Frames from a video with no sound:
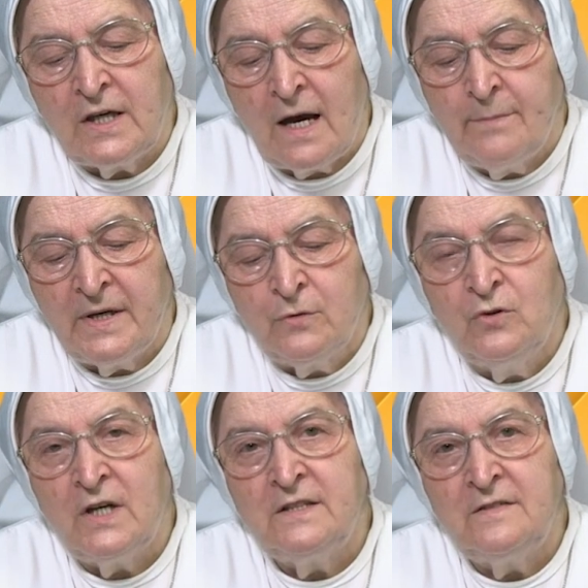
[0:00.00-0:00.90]
che ha
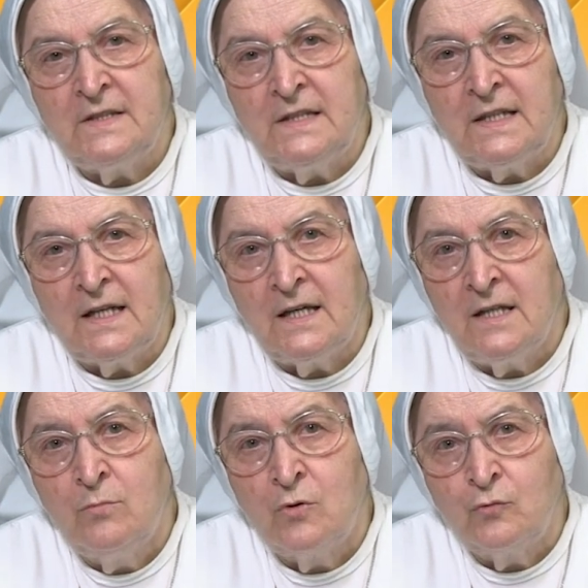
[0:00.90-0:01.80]
paura di vedere
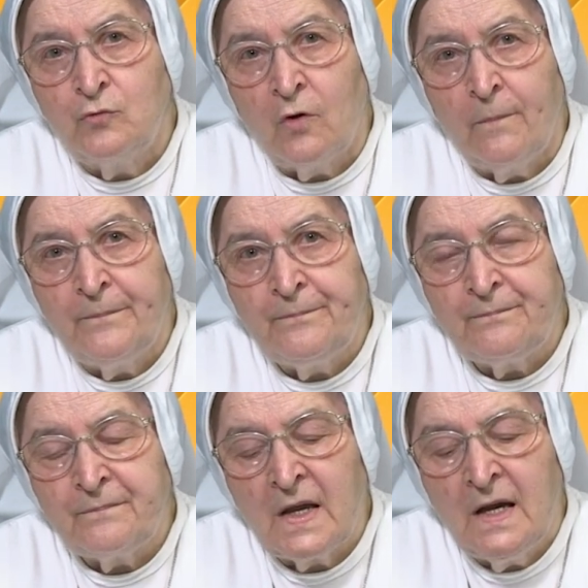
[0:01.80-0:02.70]
il brutto.
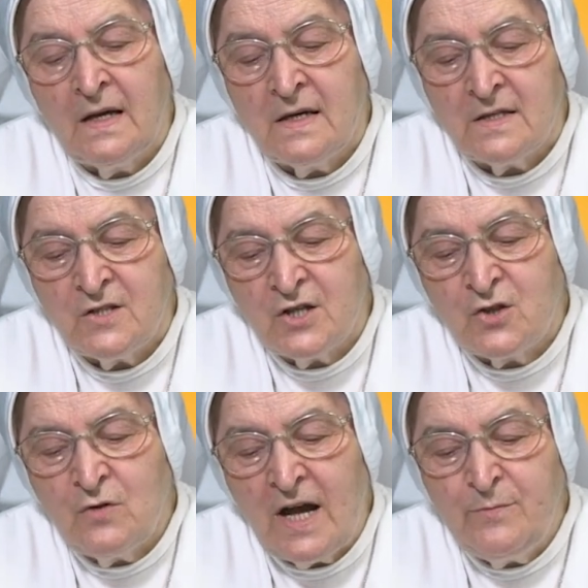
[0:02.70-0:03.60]

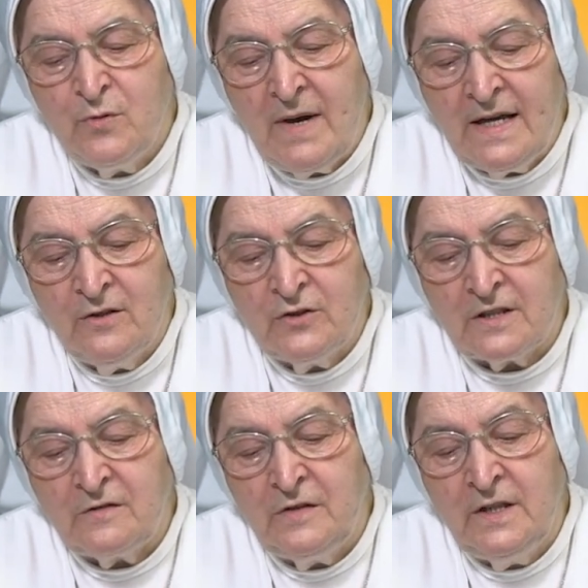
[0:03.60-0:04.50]
Gesù è il più bello
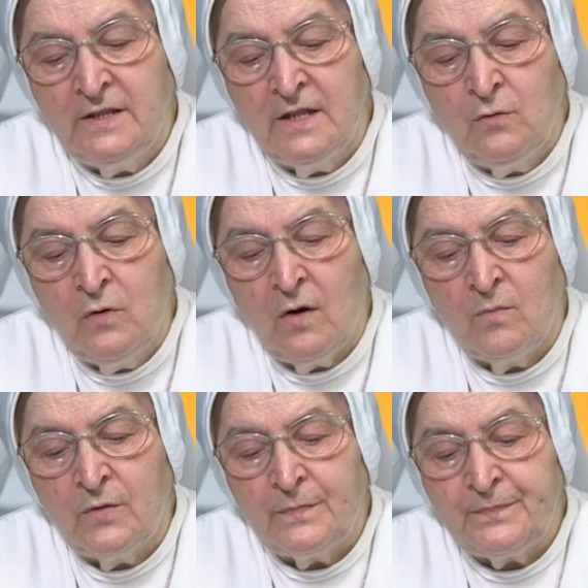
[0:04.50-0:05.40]
tra i figli
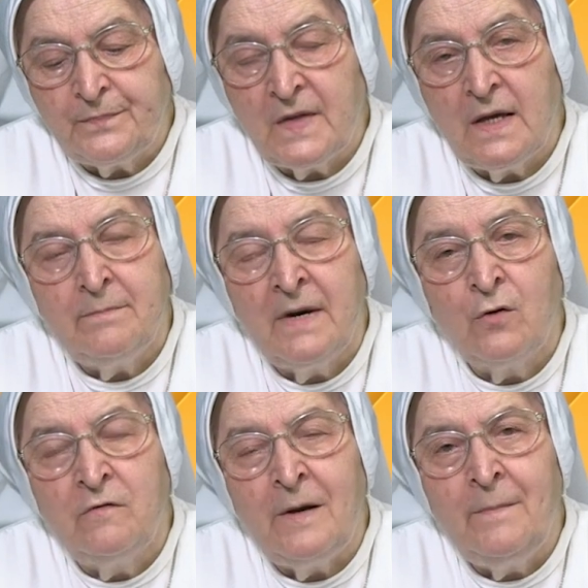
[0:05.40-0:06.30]
dell'uomo, ma
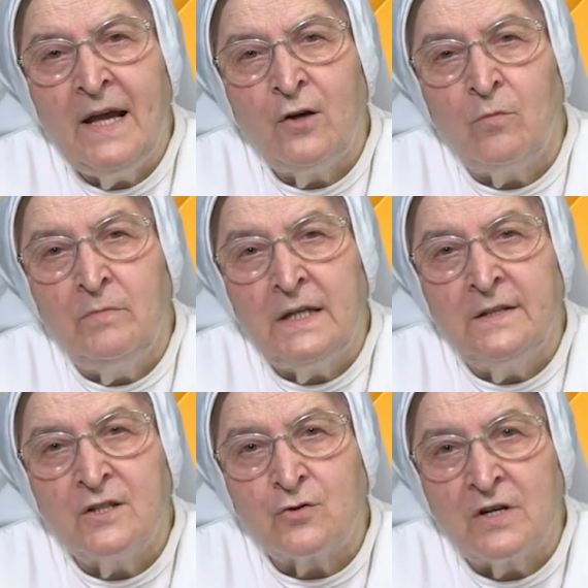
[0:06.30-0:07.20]
non fa mai
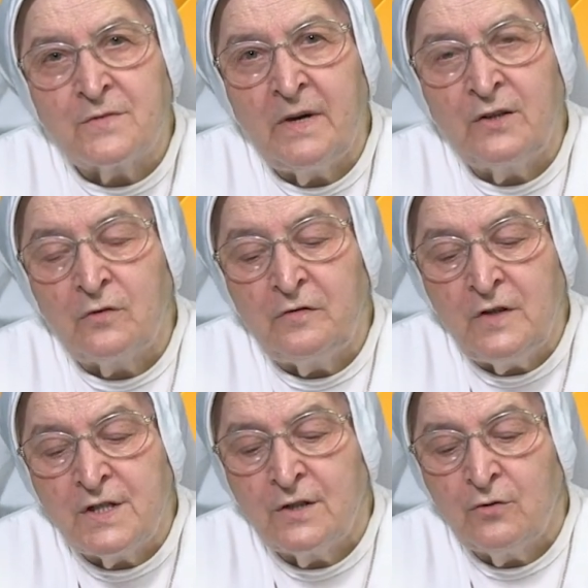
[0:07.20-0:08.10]
commenti sull'aspetto
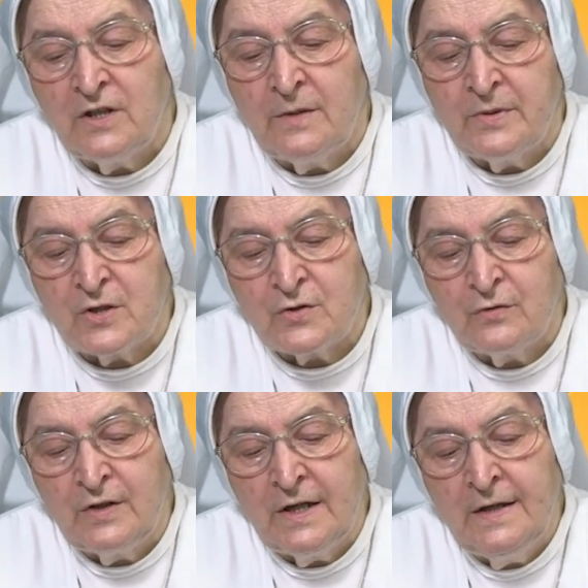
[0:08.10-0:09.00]
fisico delle
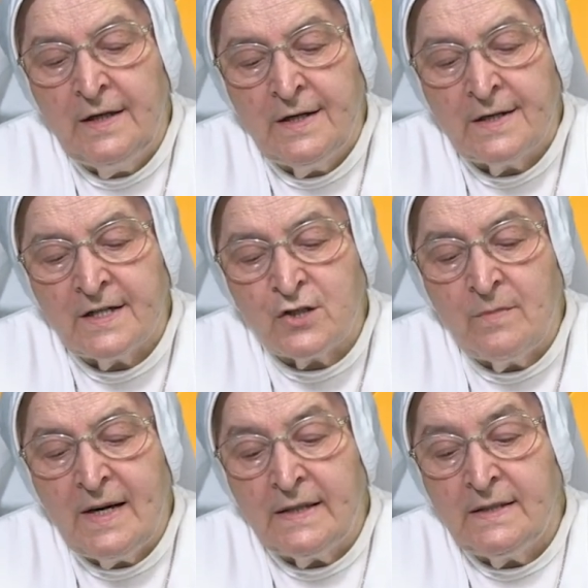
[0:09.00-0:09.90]
persone.
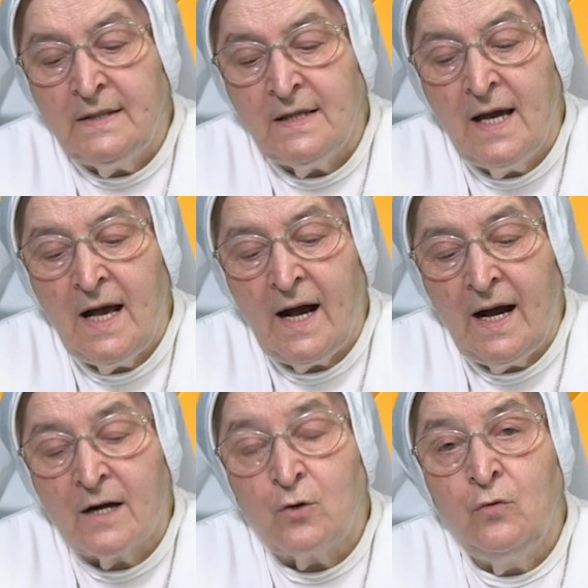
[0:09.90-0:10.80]
Casomai
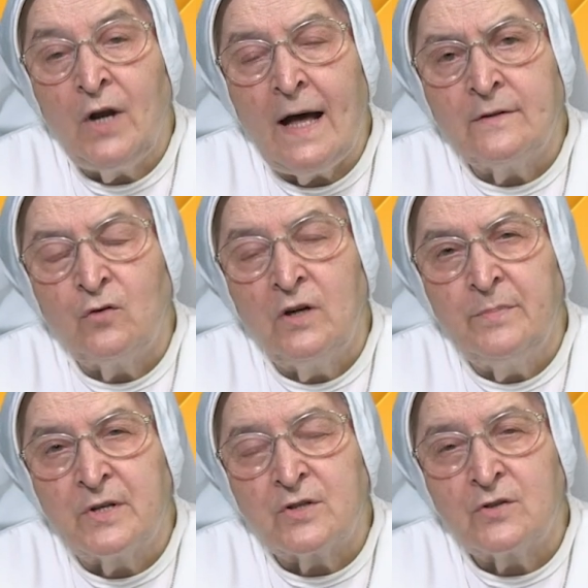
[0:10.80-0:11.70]
ha curato le
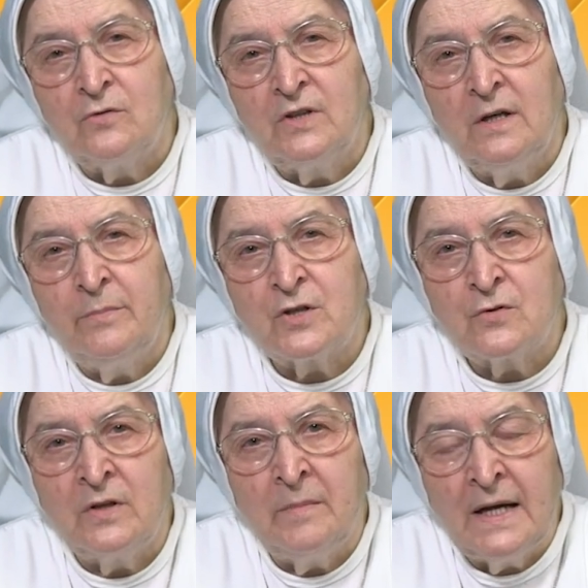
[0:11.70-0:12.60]
persone, le
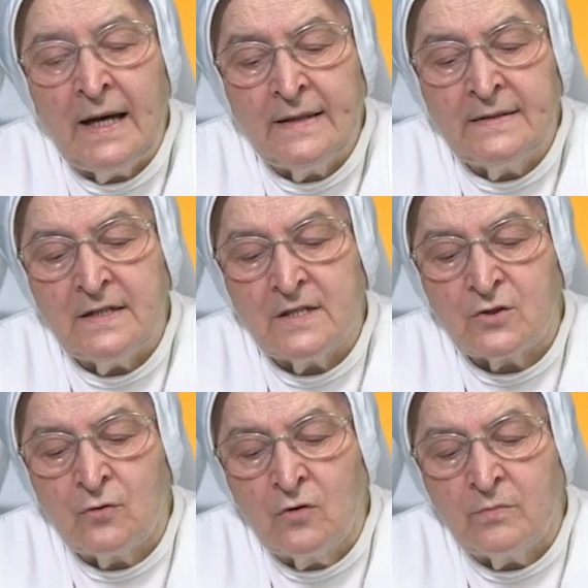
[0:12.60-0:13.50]
persone malate,
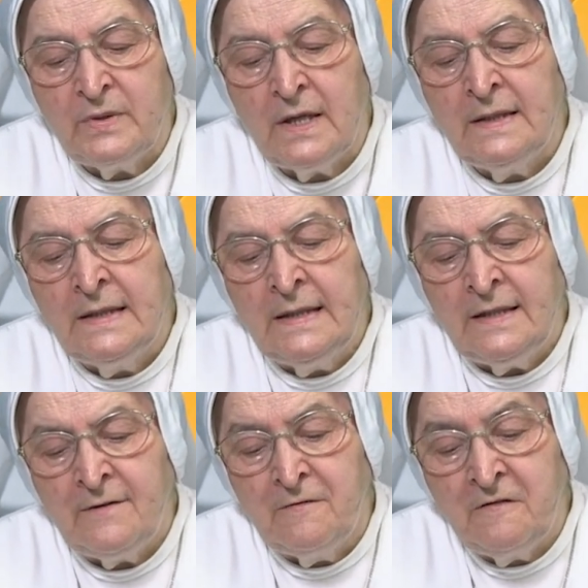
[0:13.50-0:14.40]
storpie,
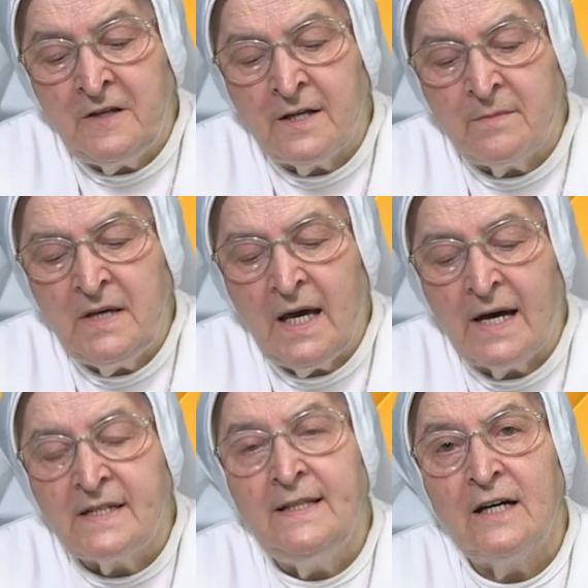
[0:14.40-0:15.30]
inferme,
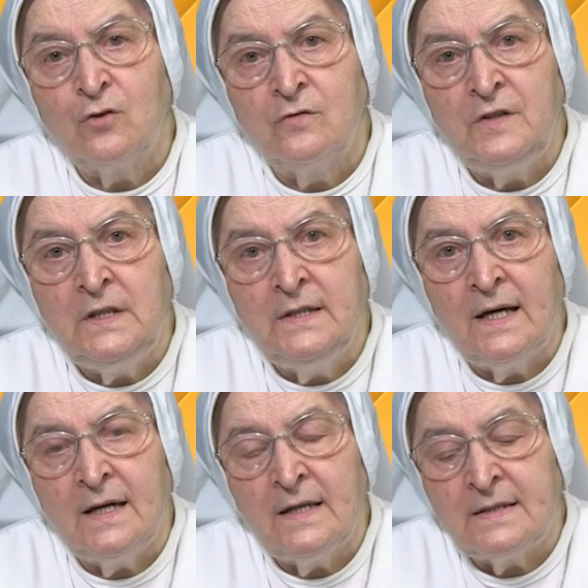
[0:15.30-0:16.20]
ha ridato
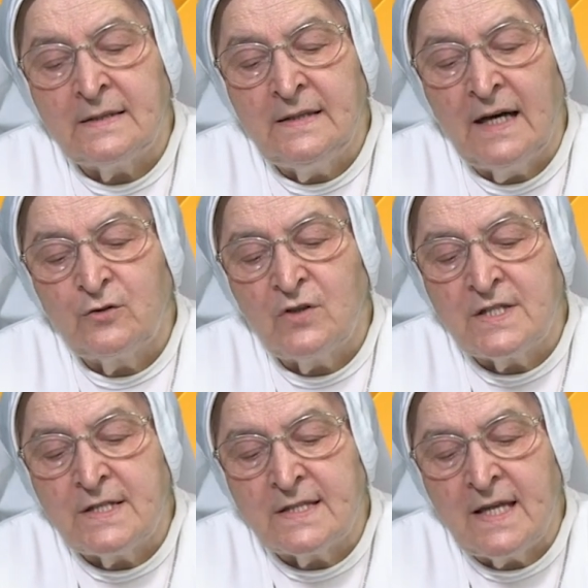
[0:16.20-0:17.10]
vita, ha ridato
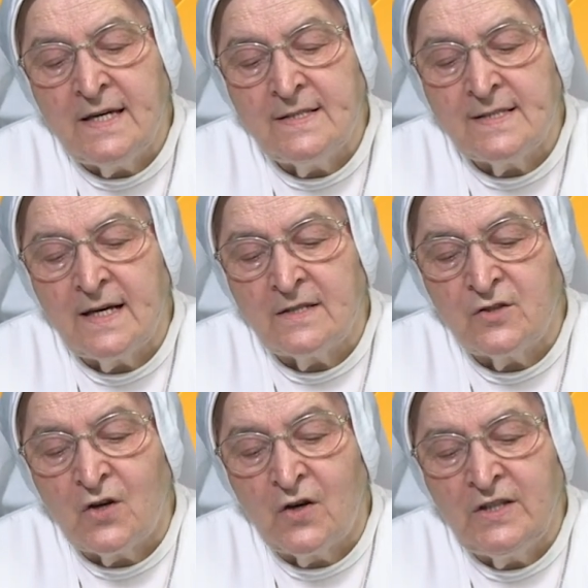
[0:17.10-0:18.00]
esistenza,
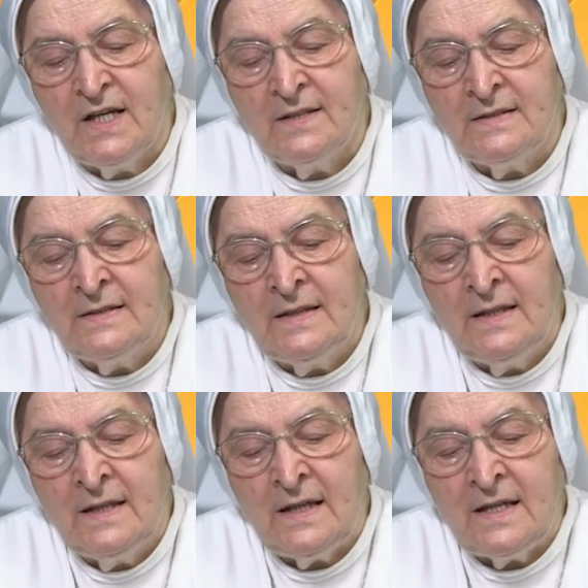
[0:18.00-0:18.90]
gioia
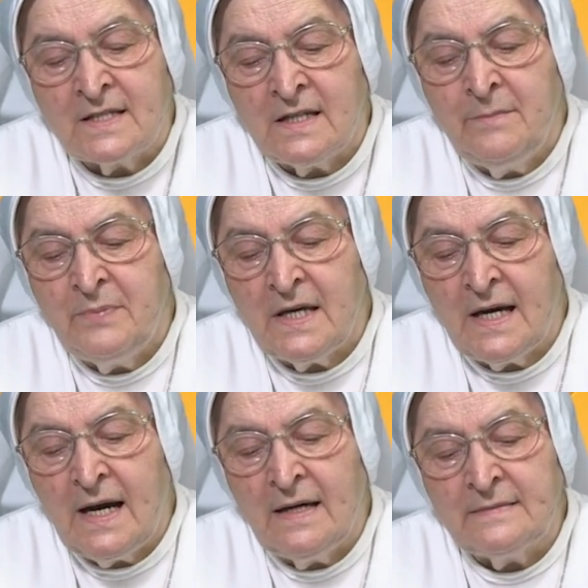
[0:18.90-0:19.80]
e sempre
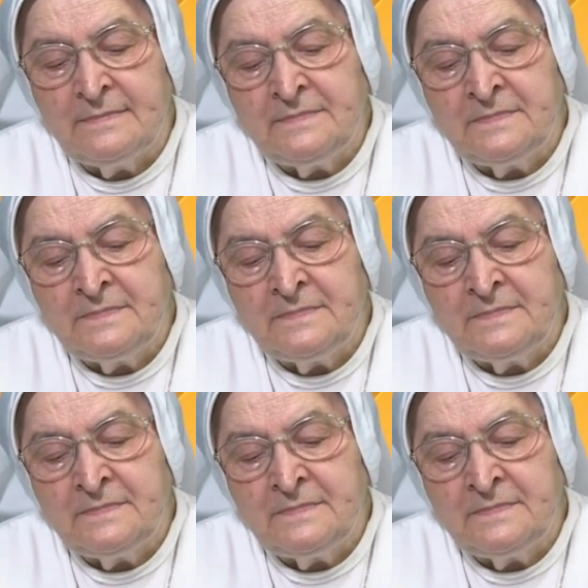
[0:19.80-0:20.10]
ha